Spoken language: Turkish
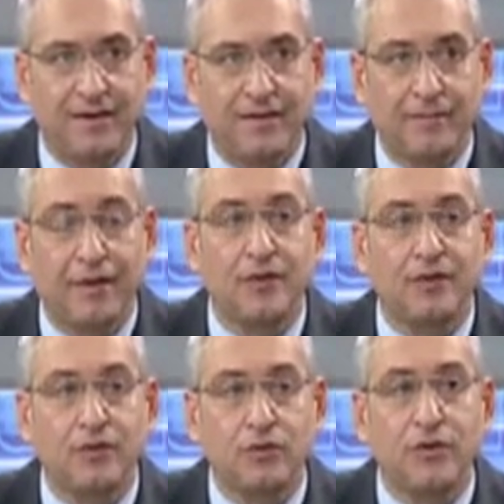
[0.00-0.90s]
Bakın
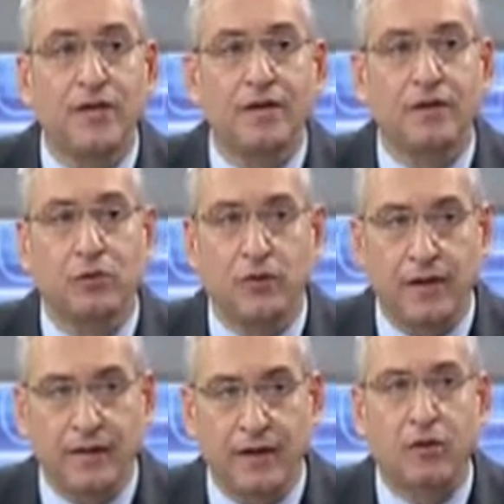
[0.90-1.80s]
Türkiye'nin
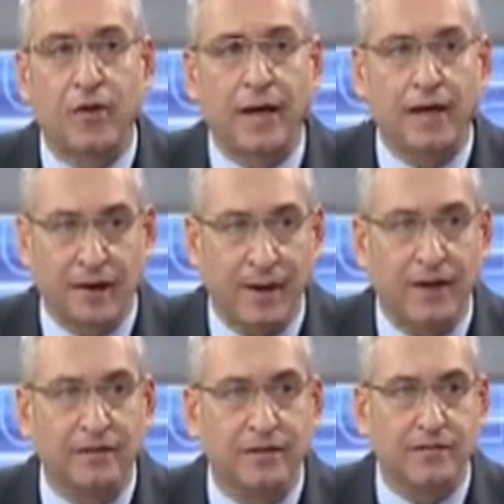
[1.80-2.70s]
güneyindeki olaylara
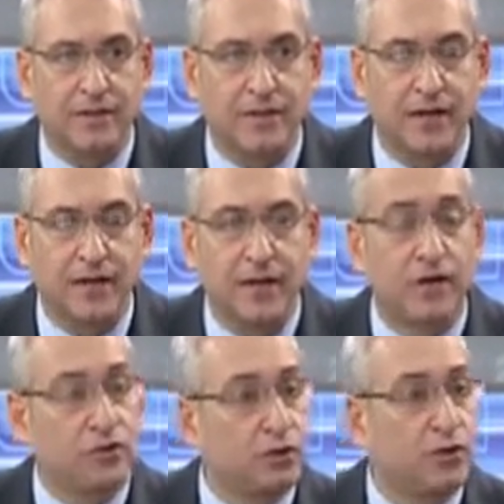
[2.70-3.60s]
baktığımızda
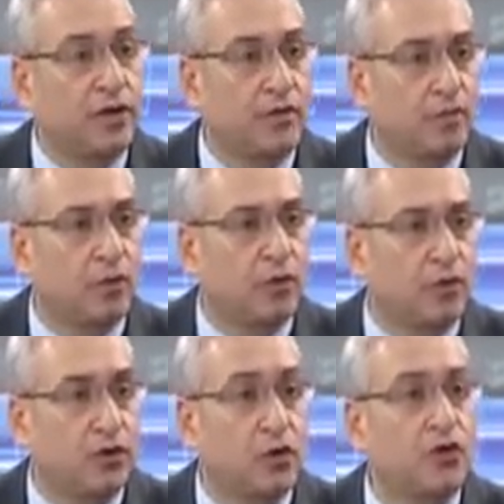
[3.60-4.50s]
Türkiye'nin bu konuda
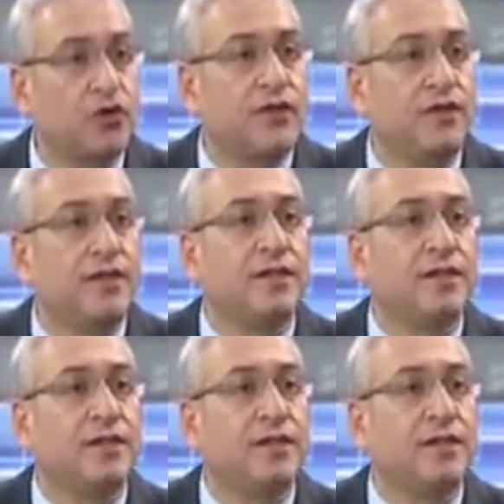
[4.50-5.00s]
çok ciddi